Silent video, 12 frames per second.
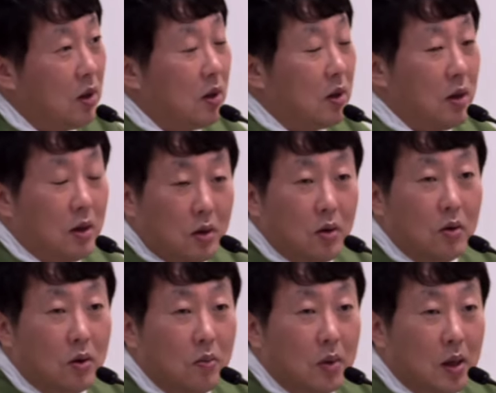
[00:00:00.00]
그냥 그러는
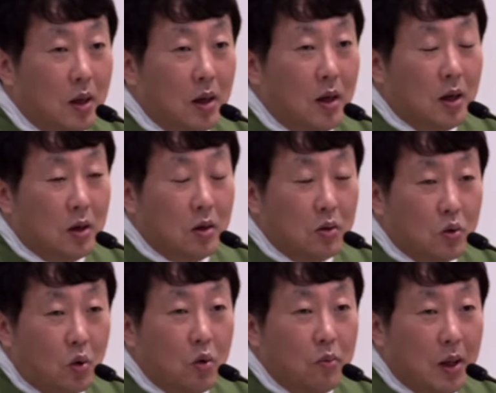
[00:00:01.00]
겁니다. 그리고
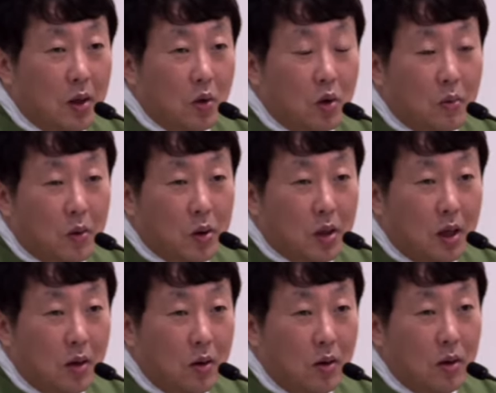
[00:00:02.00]
조금만 어려움 어떻게
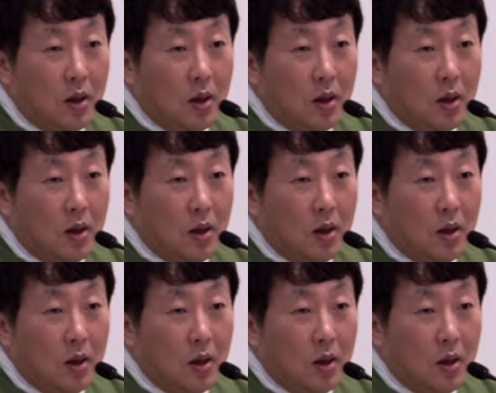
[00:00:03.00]
해요?